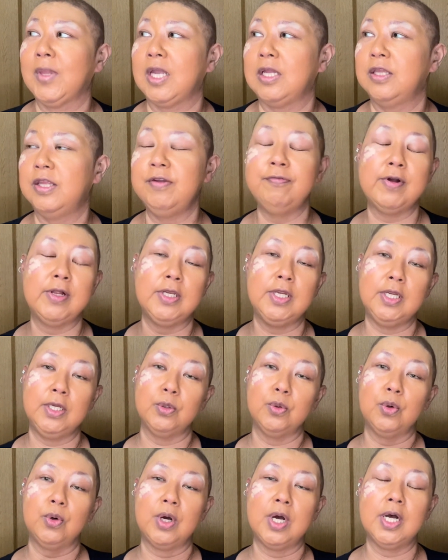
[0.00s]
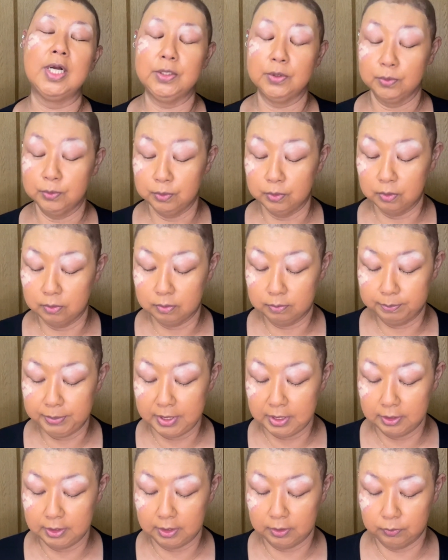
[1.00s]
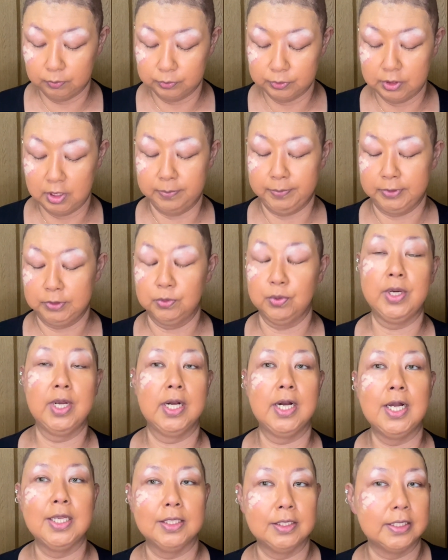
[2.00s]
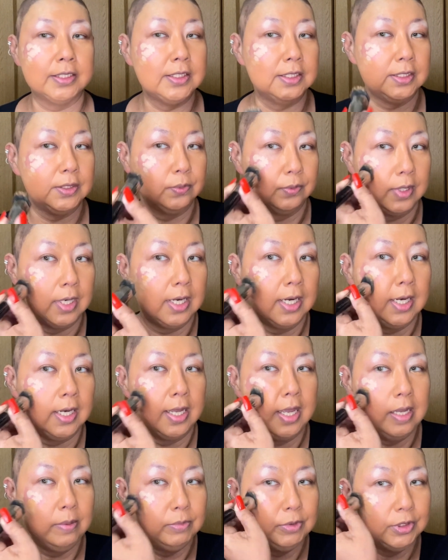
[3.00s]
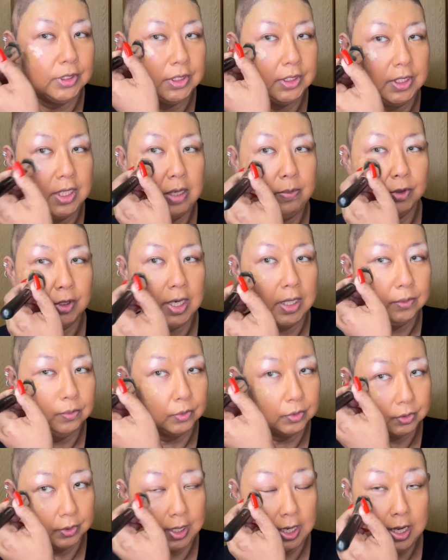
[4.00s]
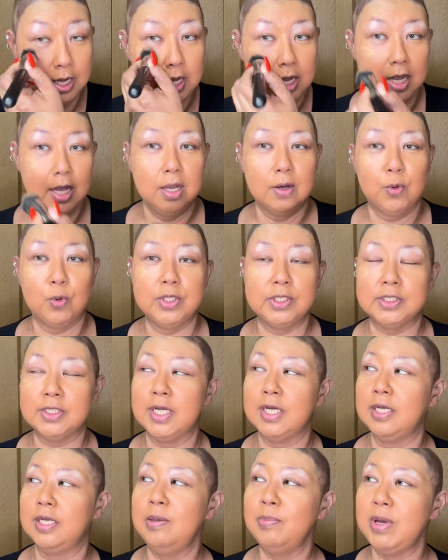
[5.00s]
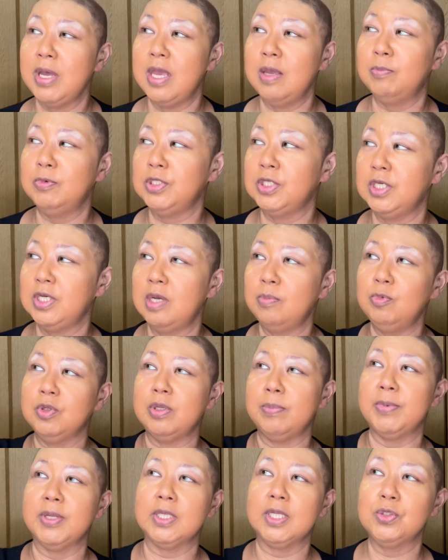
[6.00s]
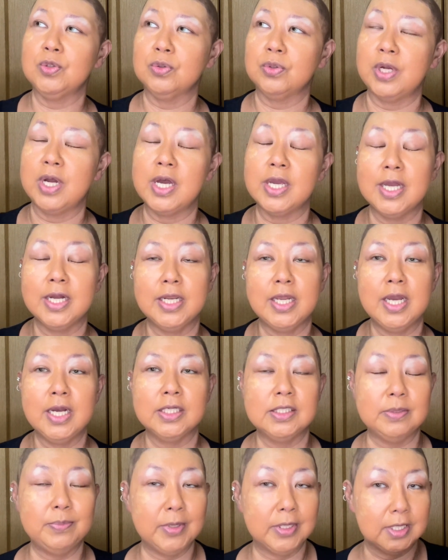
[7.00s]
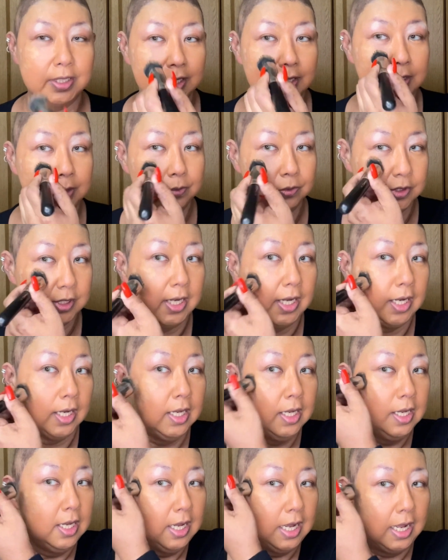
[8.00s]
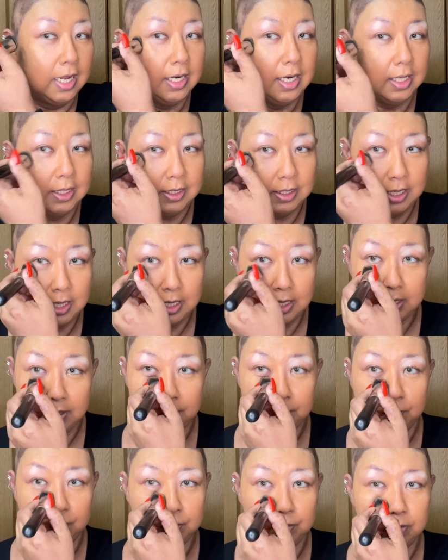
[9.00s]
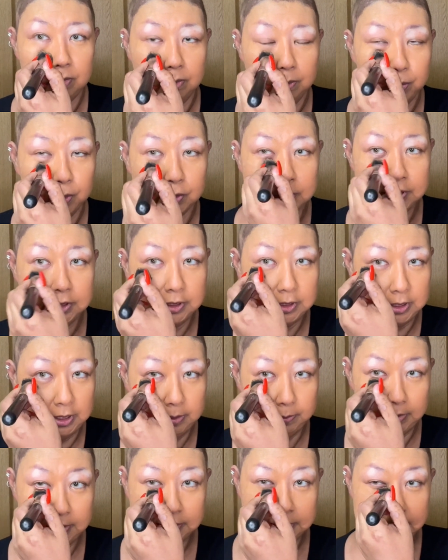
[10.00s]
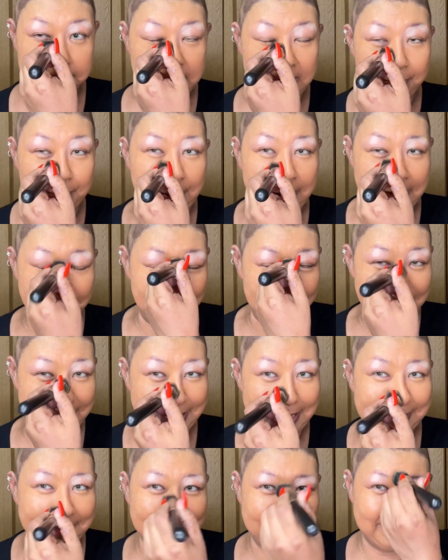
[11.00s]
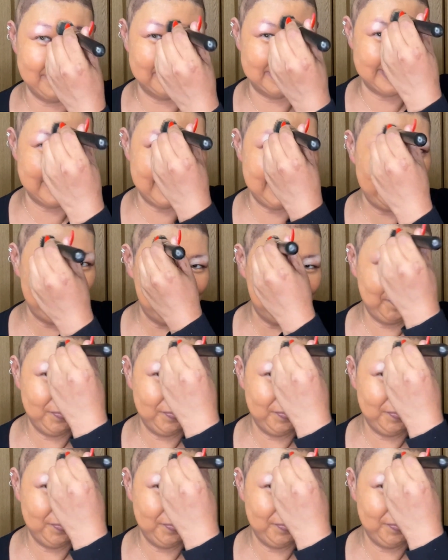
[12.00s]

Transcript: ティファニーのハートのペンダントすればそれ買ったしとか MCM 彼女がこれさ今 MCM ってまたちょっと流行り始めてたけどさあれってボッシーまあ時代バレバレなんだけどさ